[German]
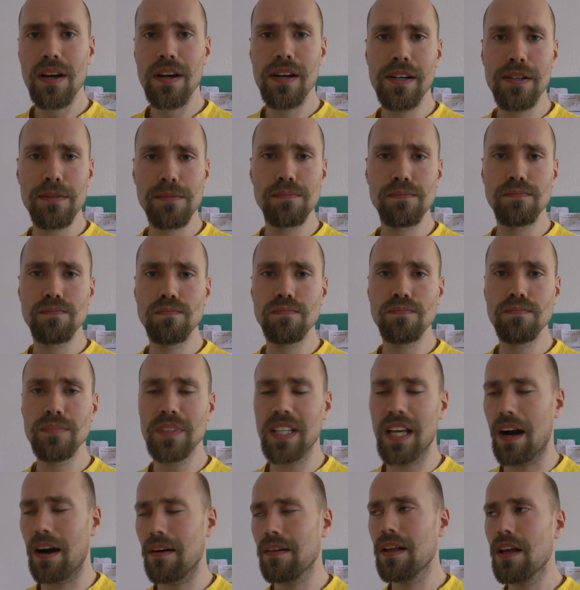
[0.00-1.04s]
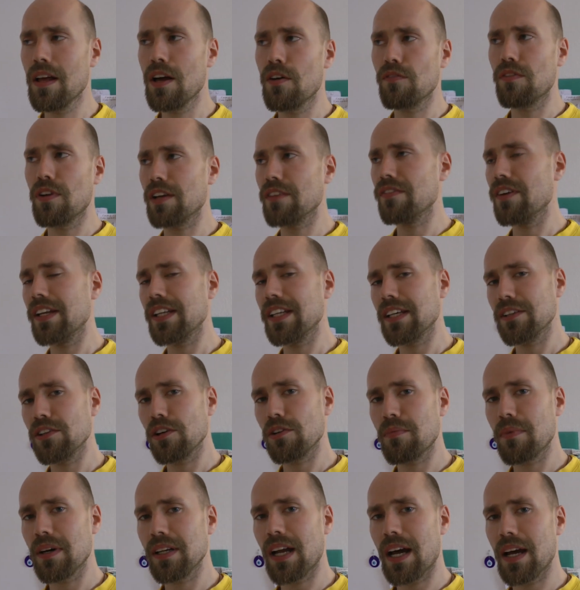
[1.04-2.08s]
Ähm, ja, vielleicht werde ich ja
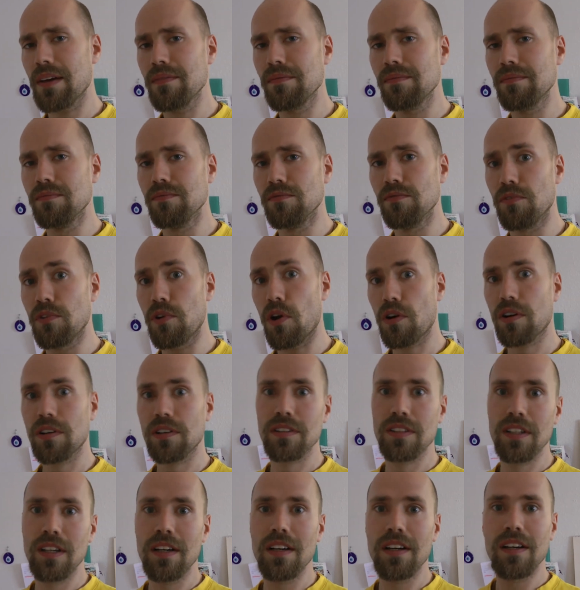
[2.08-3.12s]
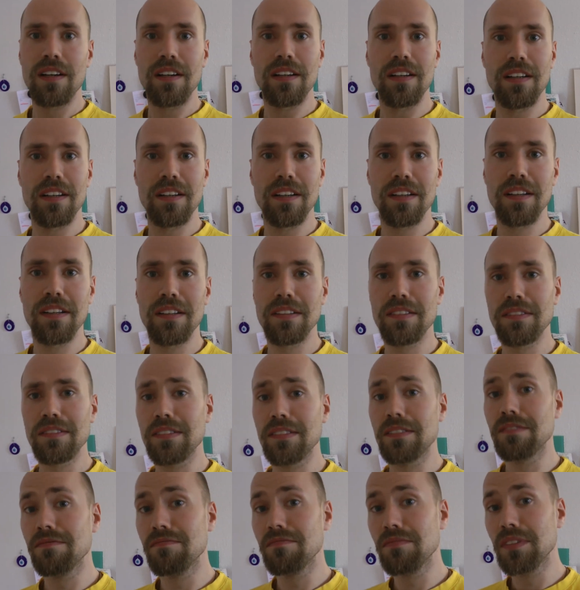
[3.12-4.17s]
nochmal in einem Vlog äh,
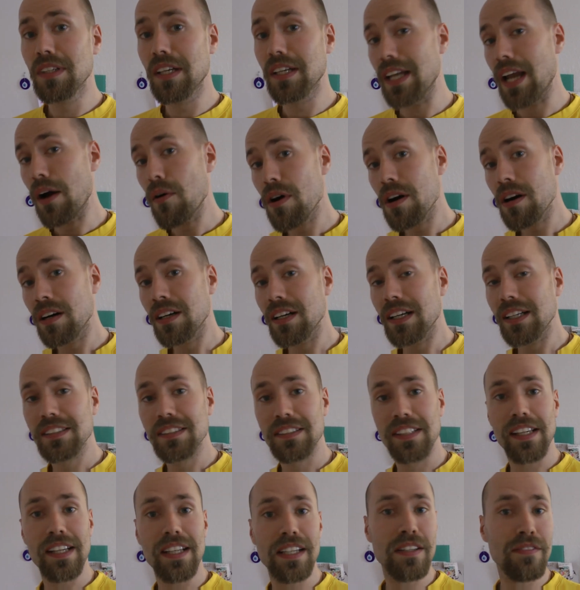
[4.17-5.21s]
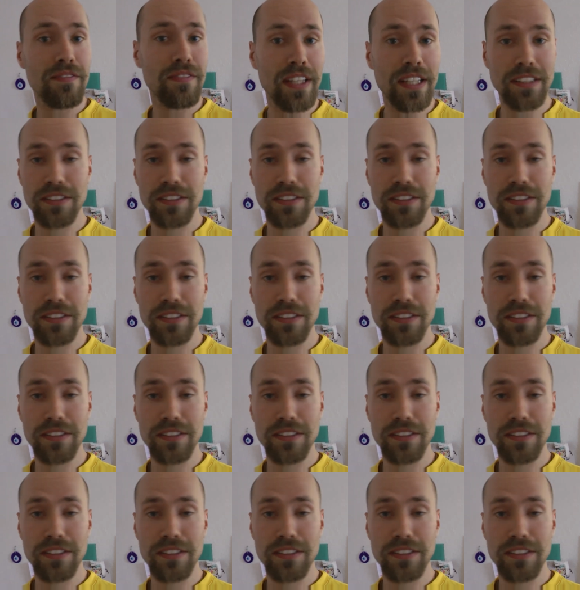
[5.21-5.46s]
genauer erzählen, wie